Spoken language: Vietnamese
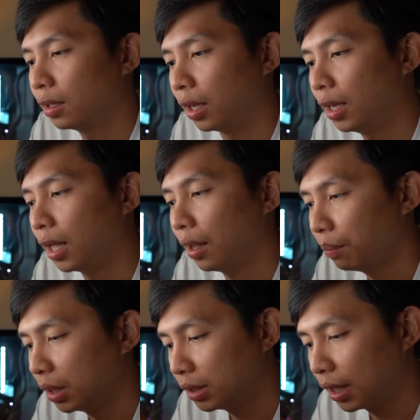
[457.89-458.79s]
nghĩ là
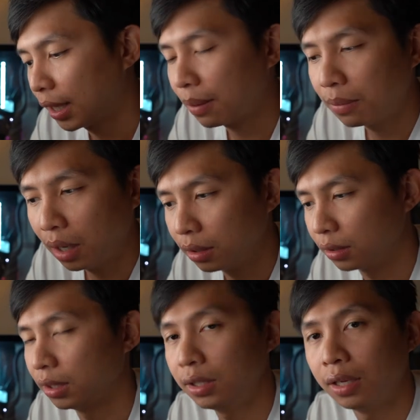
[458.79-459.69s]
mình sẽ cắt bớt được
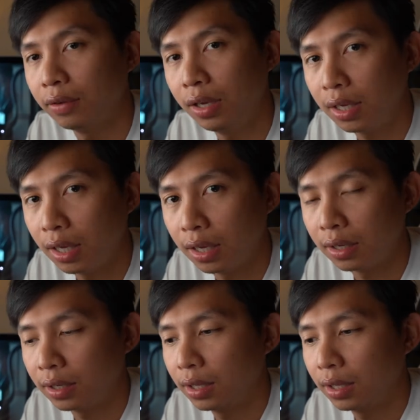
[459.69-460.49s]
những chi phí kia